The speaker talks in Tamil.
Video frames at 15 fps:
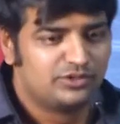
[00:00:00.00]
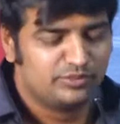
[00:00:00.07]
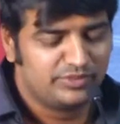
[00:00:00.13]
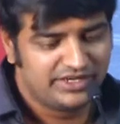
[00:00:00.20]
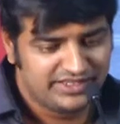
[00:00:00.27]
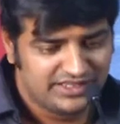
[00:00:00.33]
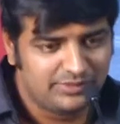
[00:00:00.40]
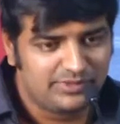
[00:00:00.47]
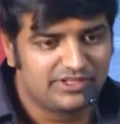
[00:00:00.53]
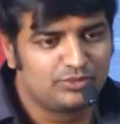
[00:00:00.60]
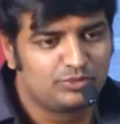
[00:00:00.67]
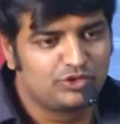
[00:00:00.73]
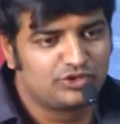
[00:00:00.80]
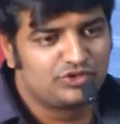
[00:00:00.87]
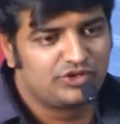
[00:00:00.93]
உண்மையில் இந்த படத்தை
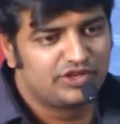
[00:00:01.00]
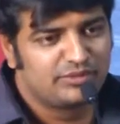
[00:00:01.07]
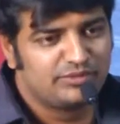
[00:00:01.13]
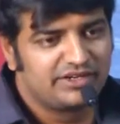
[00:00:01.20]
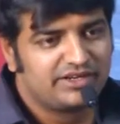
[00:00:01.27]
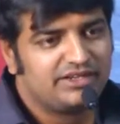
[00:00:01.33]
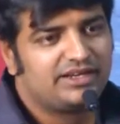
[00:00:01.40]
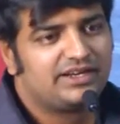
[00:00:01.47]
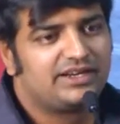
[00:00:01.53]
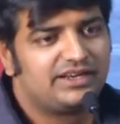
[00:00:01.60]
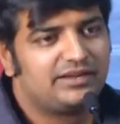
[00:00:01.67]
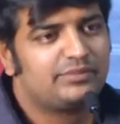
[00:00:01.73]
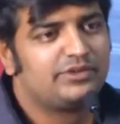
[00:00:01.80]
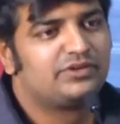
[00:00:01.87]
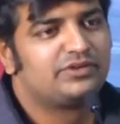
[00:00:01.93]
பொறுத்த வரைக்கும் எங்களுக்குலாம்
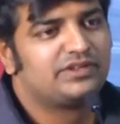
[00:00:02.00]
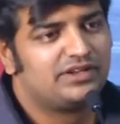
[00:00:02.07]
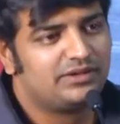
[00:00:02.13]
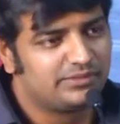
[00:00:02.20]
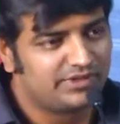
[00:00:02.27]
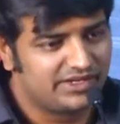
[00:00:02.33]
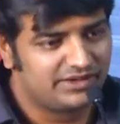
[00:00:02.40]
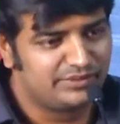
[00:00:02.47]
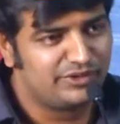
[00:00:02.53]
நல்ல பேர் வந்தாலும் கெட்ட